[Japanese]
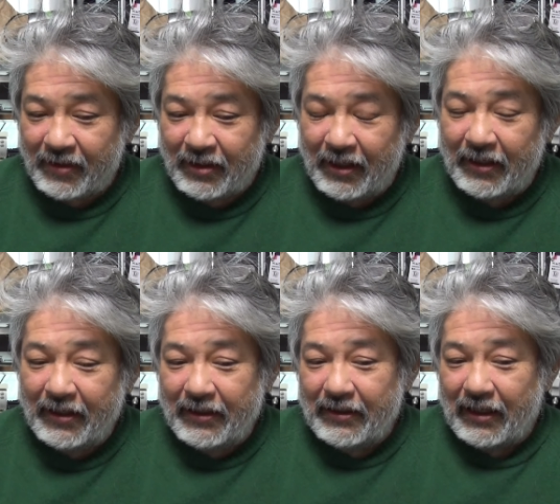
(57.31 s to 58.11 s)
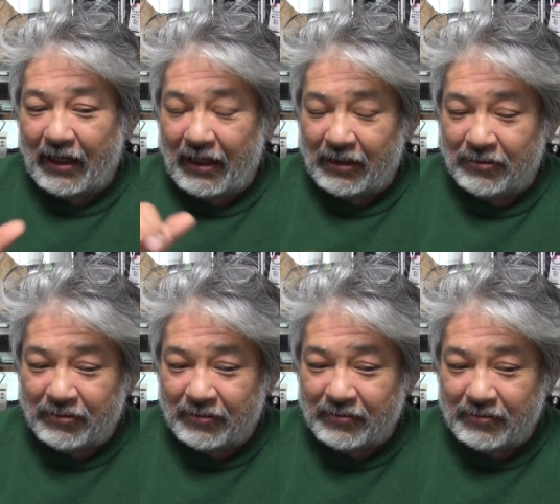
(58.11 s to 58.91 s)
であ
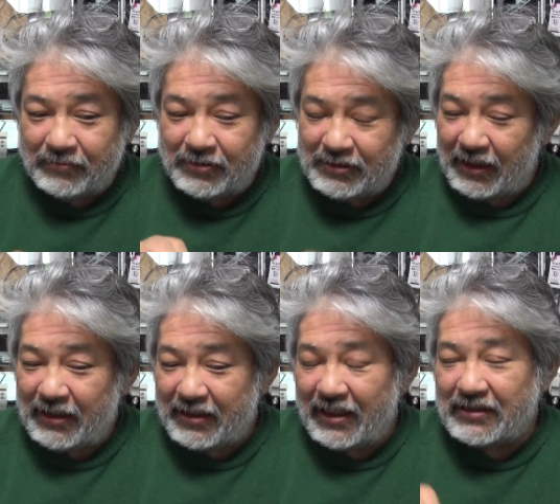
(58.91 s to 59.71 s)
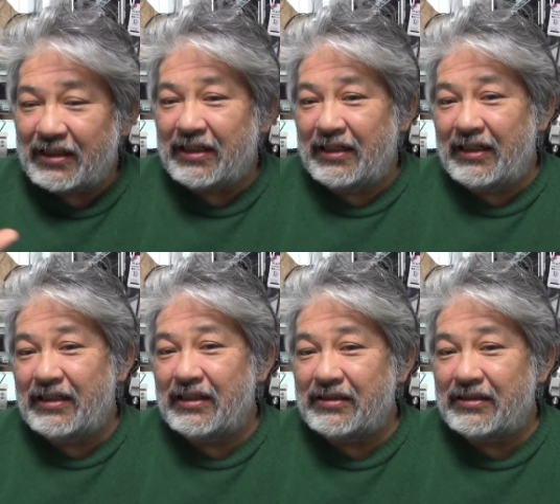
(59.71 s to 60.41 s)
の無線機屋さんがね